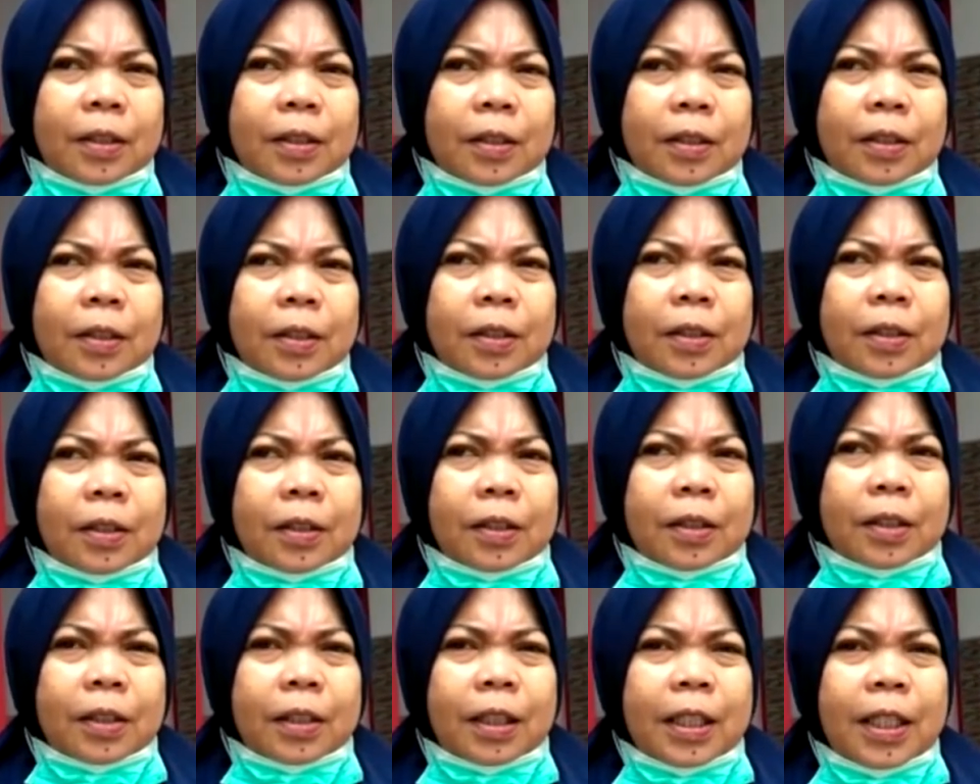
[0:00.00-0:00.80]
penuh air, Pak?
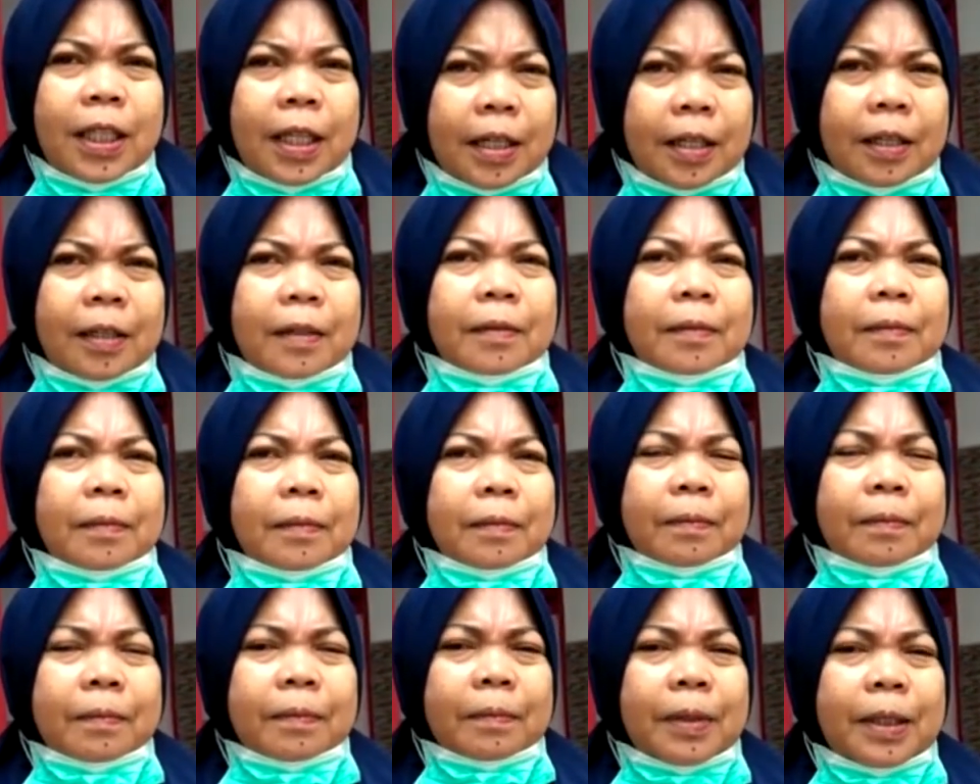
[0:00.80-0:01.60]
Iya,
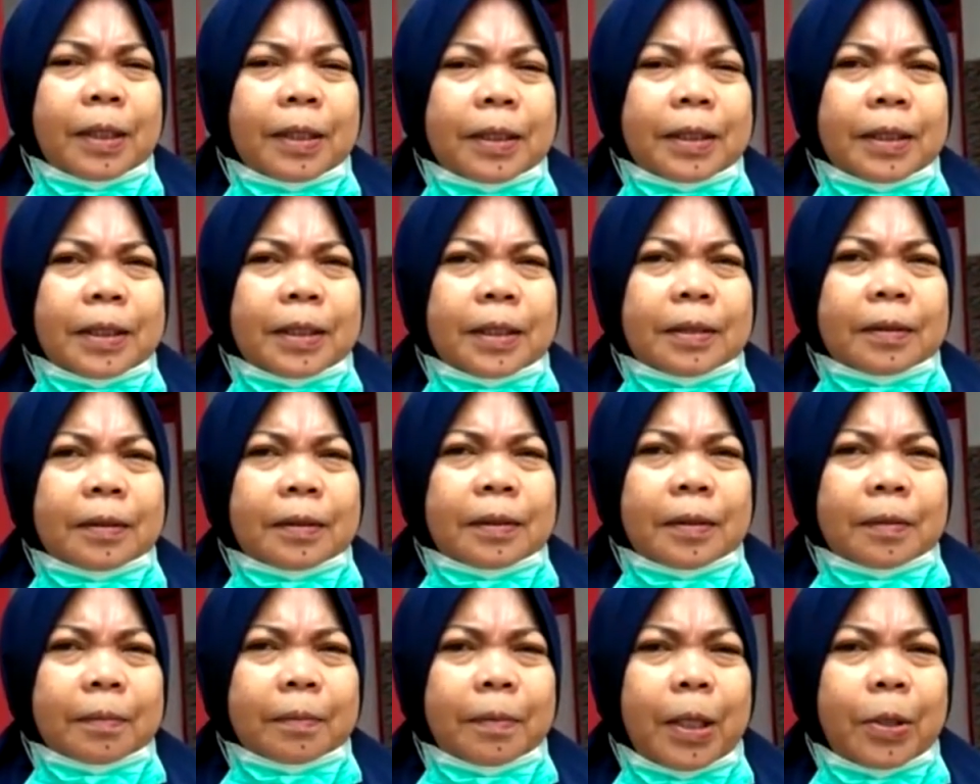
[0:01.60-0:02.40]

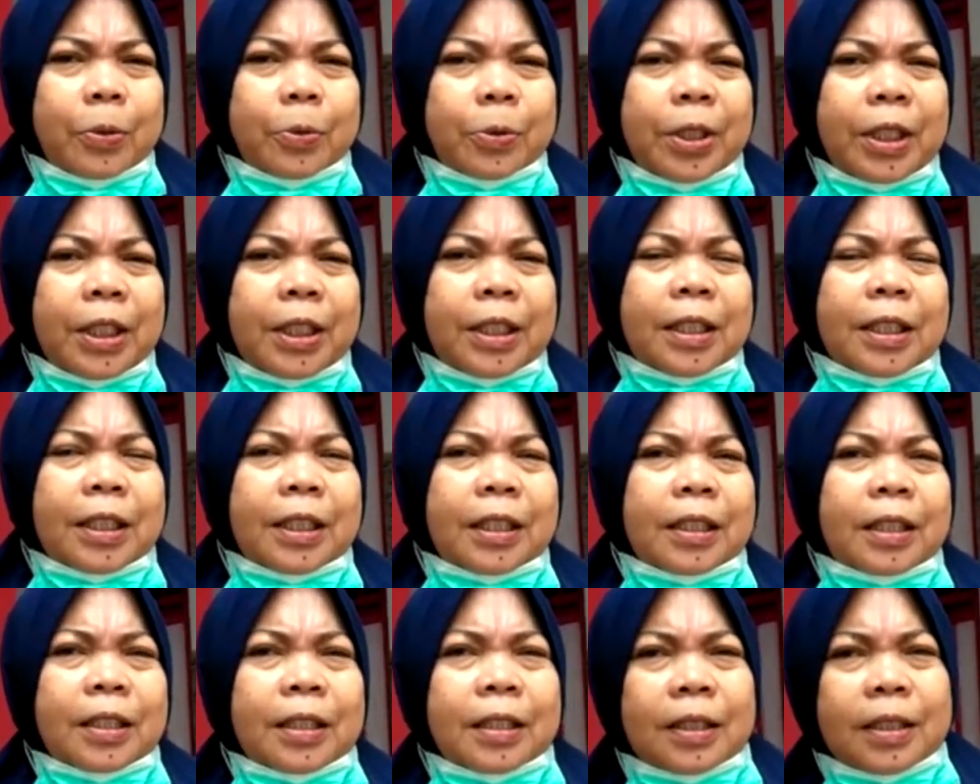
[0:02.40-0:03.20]
baru diisi.
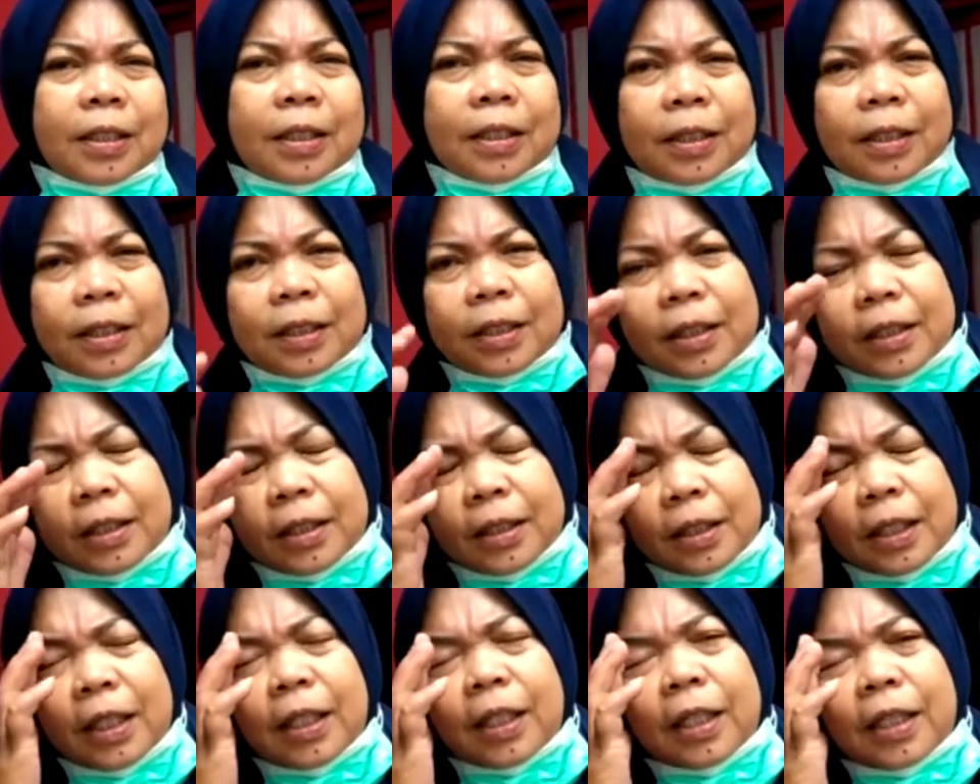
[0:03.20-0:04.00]
Baru diisi,
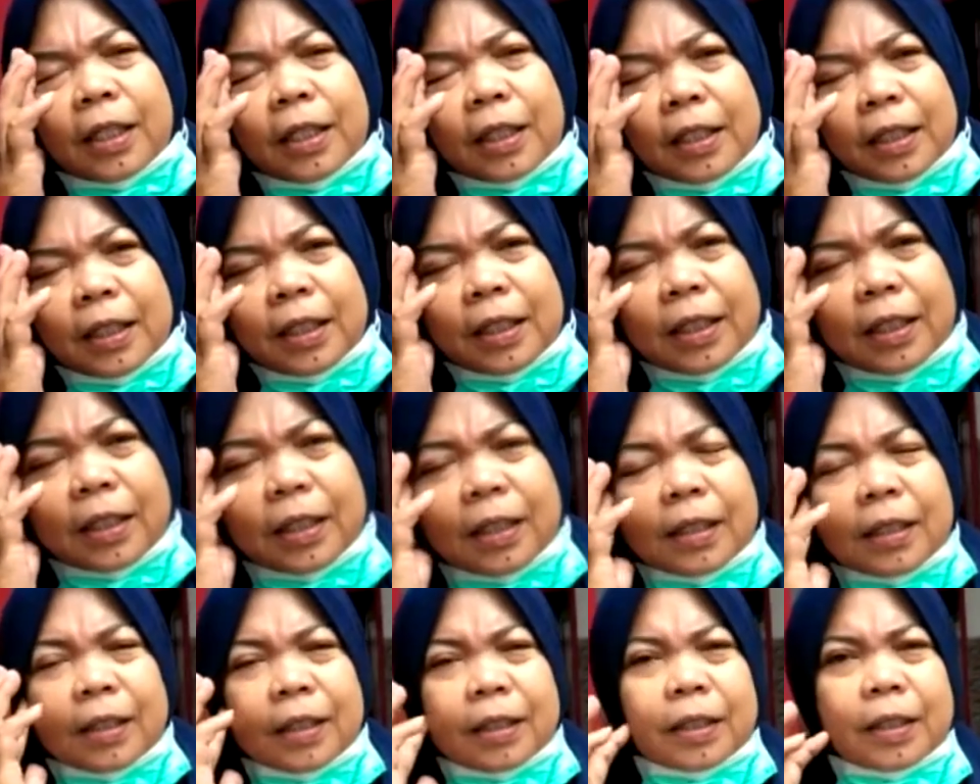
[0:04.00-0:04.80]
Pak. Iya.
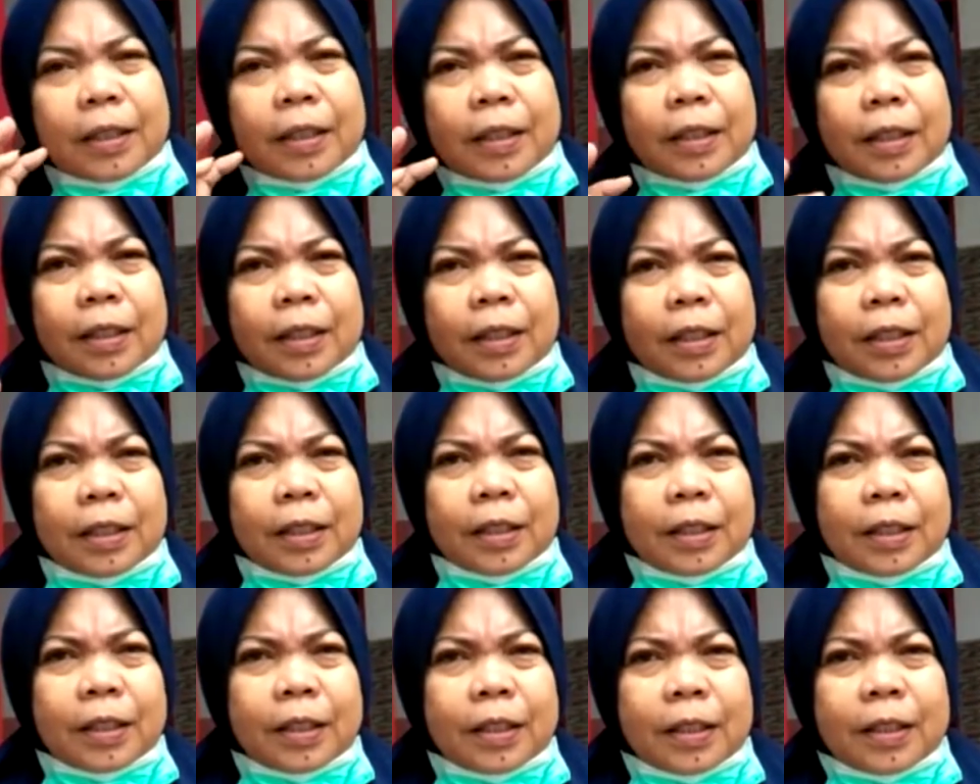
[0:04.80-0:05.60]
Itu CV-nya
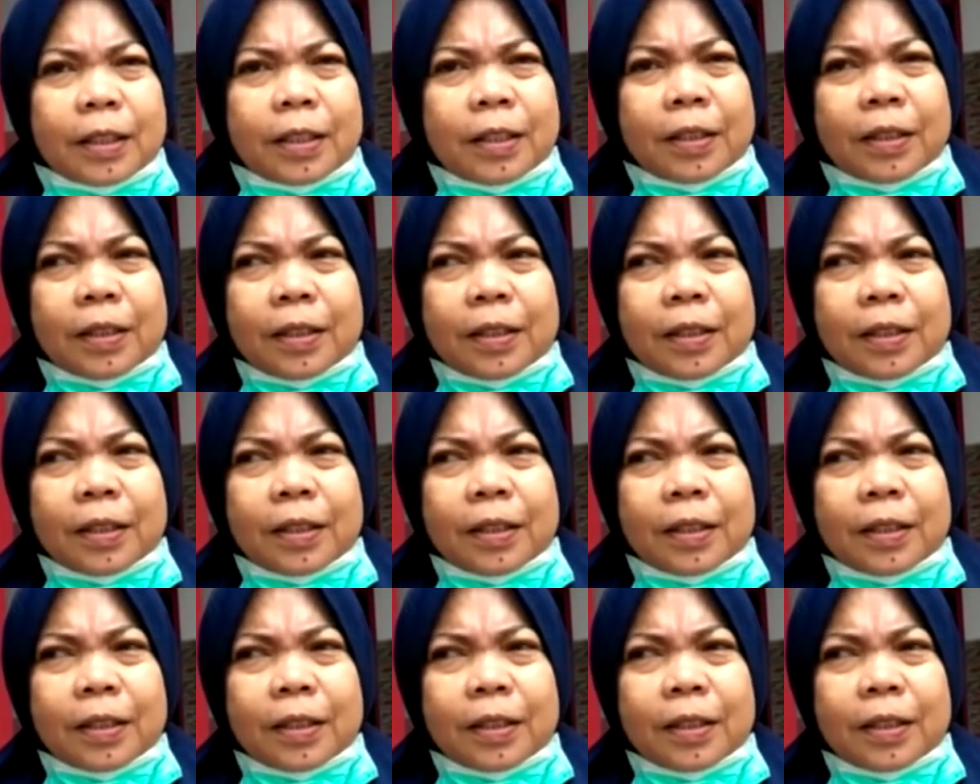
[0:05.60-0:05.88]
CV mana?